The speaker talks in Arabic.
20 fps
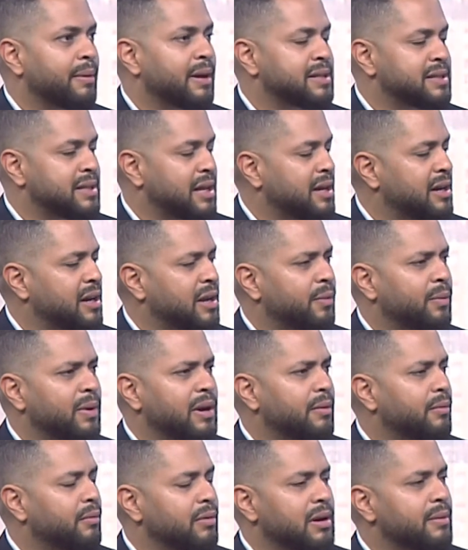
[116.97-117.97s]
بخزانه
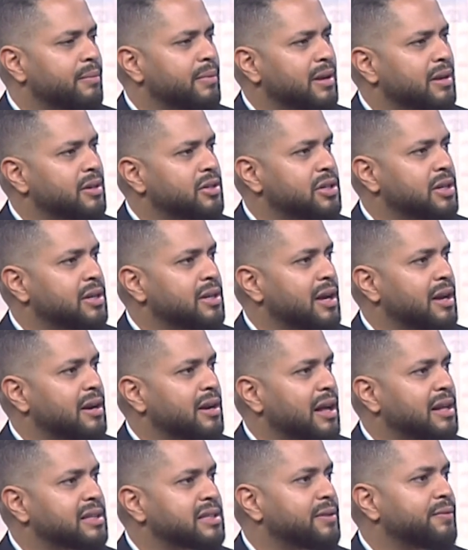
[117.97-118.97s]
ولا ولا بشيء
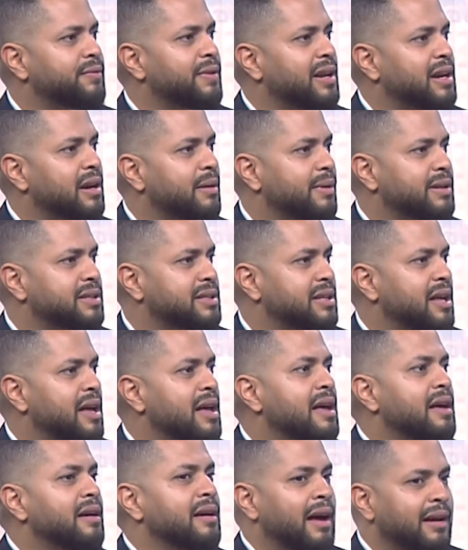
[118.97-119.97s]
يعني حتصفي عندنا بس
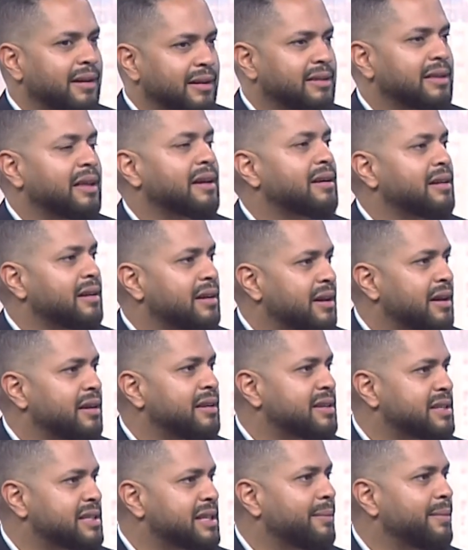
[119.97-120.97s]
حنضطر
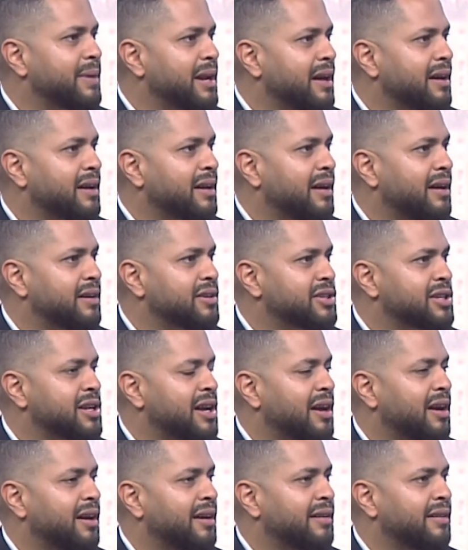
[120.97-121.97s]
نستعملها
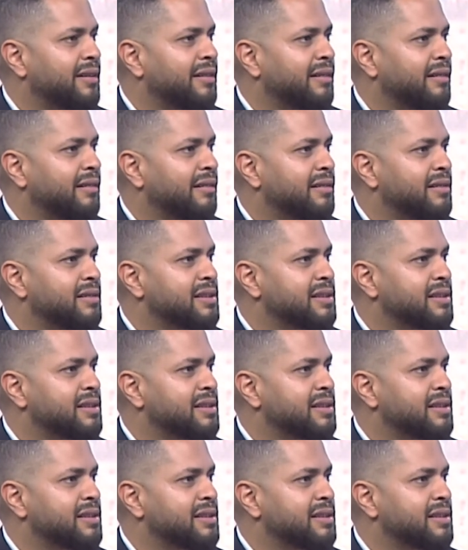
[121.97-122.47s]
كاشياء آه،